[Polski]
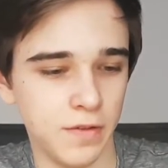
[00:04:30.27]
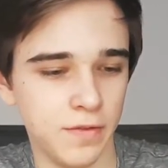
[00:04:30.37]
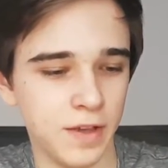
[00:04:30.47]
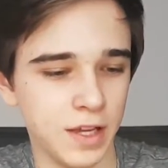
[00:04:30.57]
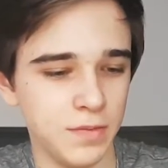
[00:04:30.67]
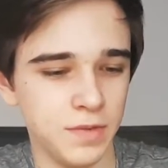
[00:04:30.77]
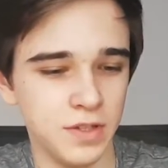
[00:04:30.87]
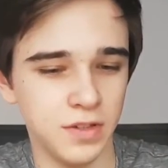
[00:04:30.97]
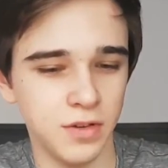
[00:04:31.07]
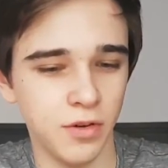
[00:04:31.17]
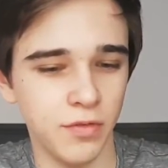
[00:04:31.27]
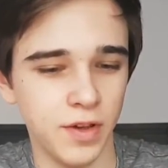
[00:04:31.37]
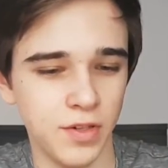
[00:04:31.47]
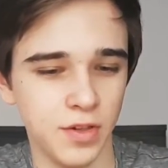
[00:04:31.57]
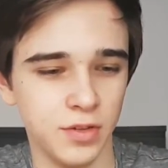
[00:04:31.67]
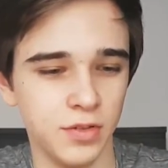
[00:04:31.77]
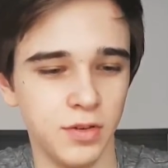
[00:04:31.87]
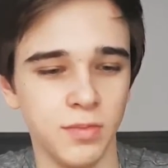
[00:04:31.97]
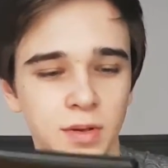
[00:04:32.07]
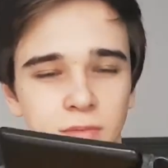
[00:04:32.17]
w jakimś coverze,
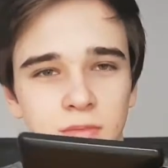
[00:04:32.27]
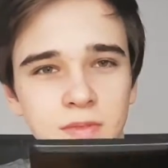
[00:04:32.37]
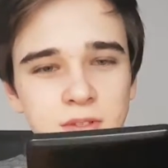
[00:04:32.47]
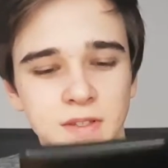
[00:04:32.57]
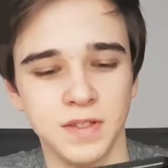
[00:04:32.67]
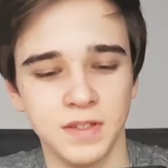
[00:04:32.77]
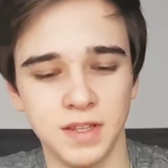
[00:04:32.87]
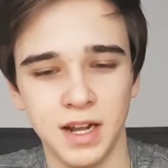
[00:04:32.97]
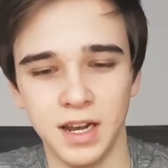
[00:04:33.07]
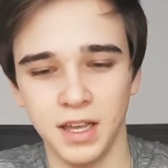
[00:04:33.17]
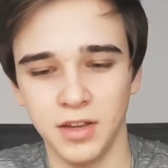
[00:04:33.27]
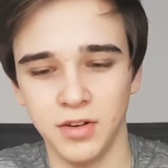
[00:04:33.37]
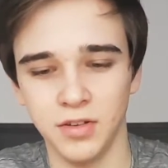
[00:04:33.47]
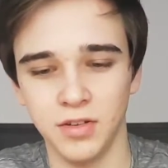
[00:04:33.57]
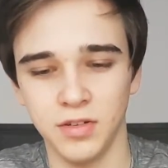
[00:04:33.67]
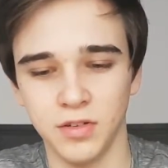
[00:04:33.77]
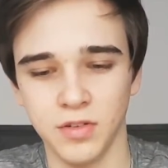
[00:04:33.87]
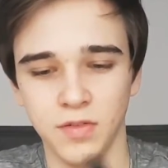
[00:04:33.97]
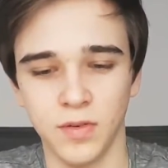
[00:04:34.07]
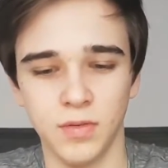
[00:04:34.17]
który mam z Allegro i on
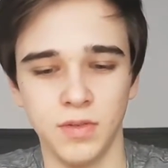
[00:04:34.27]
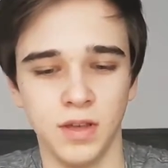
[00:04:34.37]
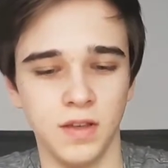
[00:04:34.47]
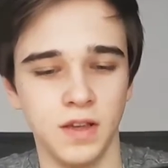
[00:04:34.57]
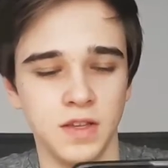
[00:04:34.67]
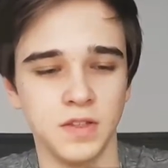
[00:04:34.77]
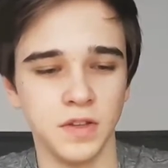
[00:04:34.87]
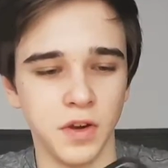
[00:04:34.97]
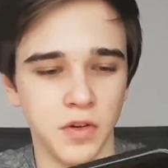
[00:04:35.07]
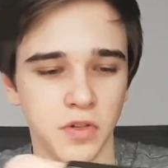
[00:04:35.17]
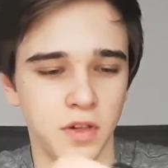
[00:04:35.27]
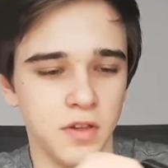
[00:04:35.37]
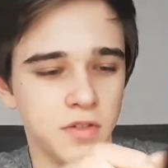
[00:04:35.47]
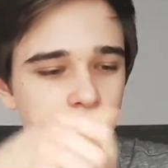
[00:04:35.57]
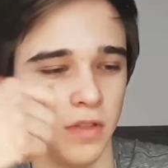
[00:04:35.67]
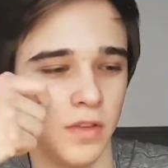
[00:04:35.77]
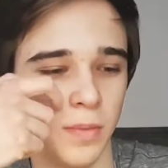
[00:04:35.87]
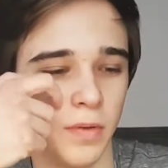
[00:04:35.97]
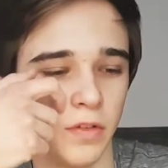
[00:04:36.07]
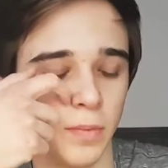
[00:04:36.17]
kosztował jakieś grosze, na
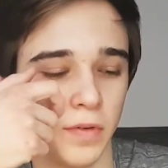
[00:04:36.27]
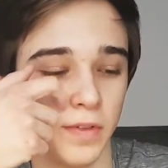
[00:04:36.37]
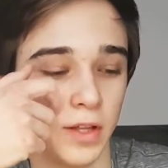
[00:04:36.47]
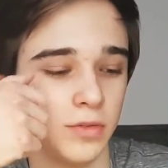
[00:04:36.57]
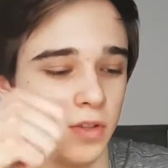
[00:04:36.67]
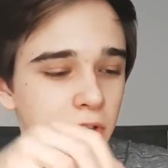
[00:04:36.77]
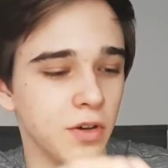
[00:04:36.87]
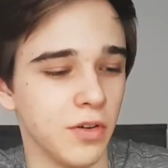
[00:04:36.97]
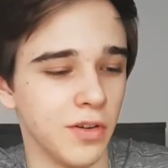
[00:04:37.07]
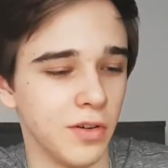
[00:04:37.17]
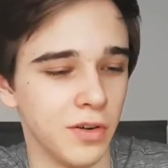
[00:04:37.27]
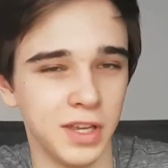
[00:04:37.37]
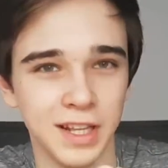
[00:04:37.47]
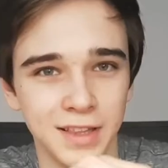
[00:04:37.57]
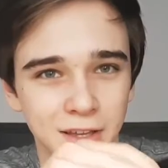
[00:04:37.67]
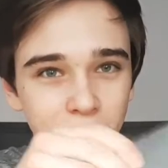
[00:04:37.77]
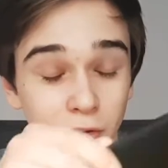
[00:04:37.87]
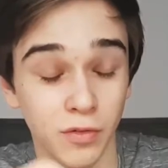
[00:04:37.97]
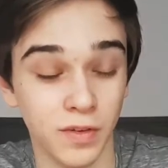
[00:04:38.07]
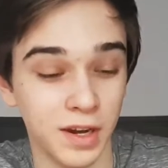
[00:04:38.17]
pewno w porównaniu do tego oryginalnego
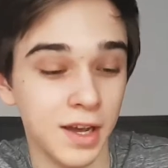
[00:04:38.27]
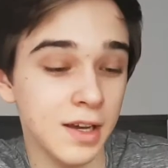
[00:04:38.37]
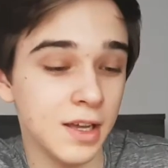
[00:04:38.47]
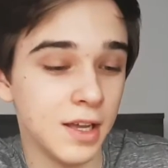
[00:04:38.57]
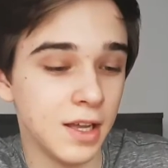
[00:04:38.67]
covera.